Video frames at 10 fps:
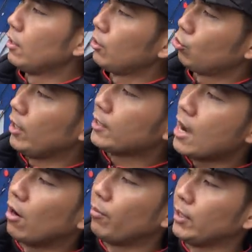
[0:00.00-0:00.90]
水
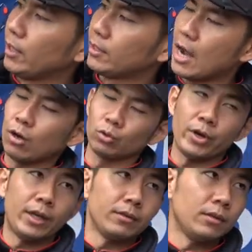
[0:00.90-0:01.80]
草，我们的草
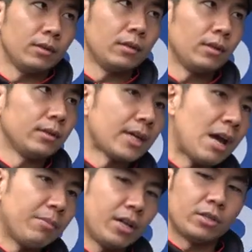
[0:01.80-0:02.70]
堆在
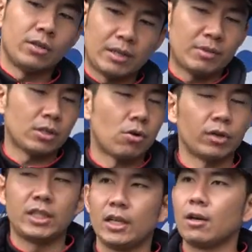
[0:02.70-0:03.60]
岸边的时候，下面是空
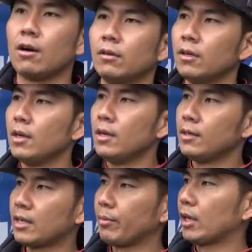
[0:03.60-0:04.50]
的结构，
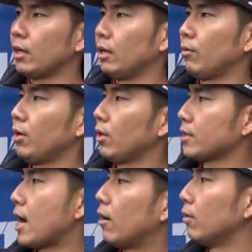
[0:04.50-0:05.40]
上面可能会有
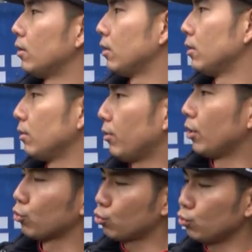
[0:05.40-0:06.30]
草，会
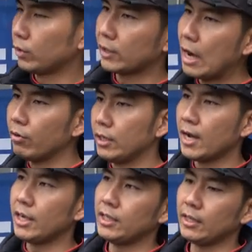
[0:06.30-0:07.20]
有树的倒影
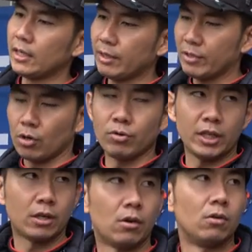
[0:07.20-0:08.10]
那一些，但下面是空
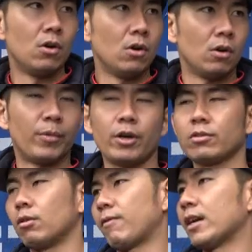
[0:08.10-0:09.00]
结构，我们可以用
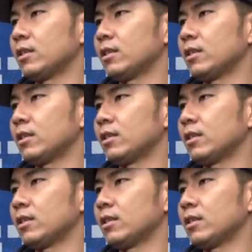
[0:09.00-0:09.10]
这种方